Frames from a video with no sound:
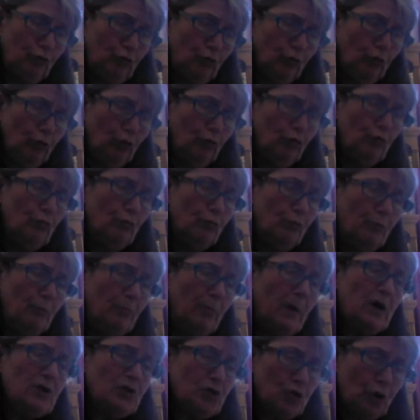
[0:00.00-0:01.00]
le
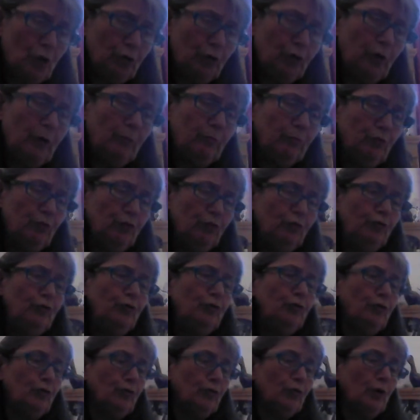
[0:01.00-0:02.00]
majordome du
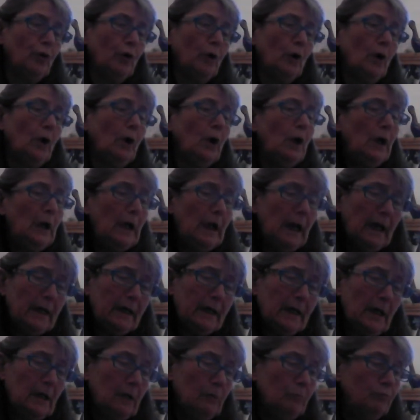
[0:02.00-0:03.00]
duc,
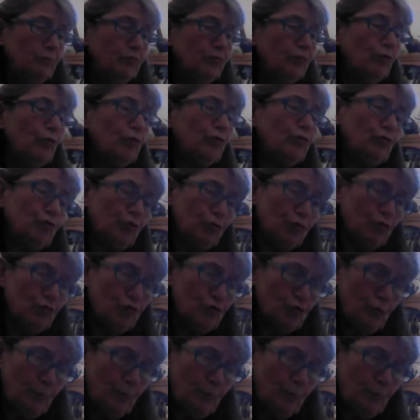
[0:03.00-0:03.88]
laquelle bourse je